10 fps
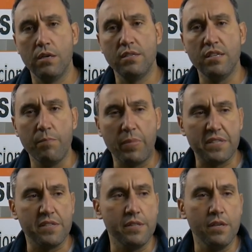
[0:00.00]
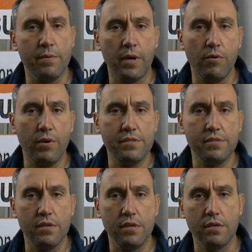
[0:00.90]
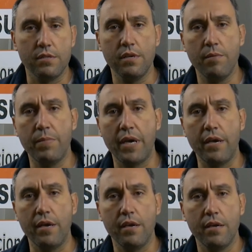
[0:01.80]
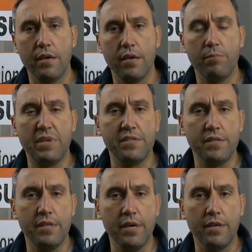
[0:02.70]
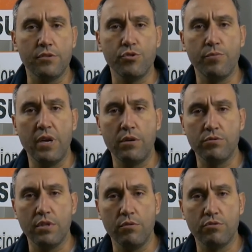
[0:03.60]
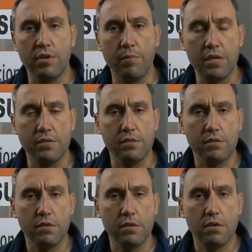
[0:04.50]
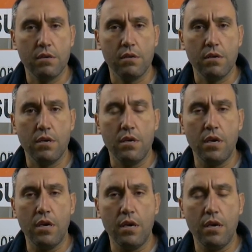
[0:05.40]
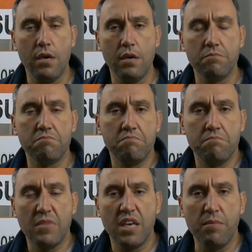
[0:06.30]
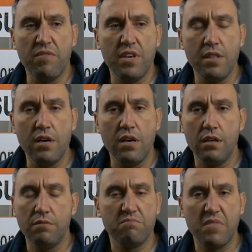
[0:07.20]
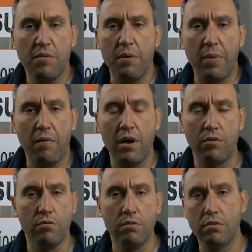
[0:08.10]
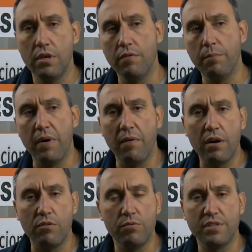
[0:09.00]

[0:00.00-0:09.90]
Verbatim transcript: Siempre sentía vergüenza, siempre me sentía que soy menos de los demás y, mi vida iba para abajo, iba para abajo.